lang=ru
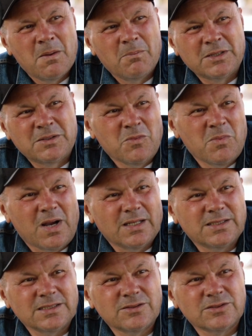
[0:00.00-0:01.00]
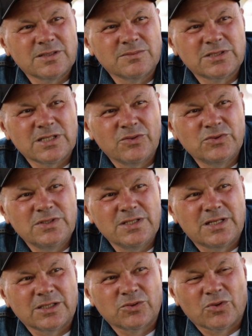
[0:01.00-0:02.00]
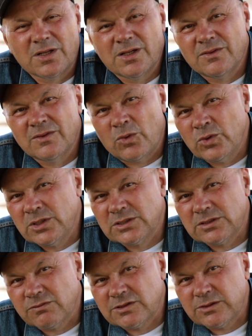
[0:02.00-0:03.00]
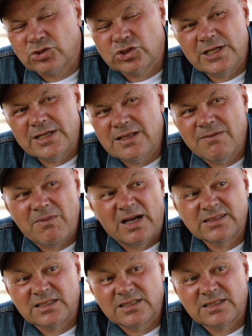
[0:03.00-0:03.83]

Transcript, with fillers: Поэтому мы ходатайствуем за людей, которые находятся в служении,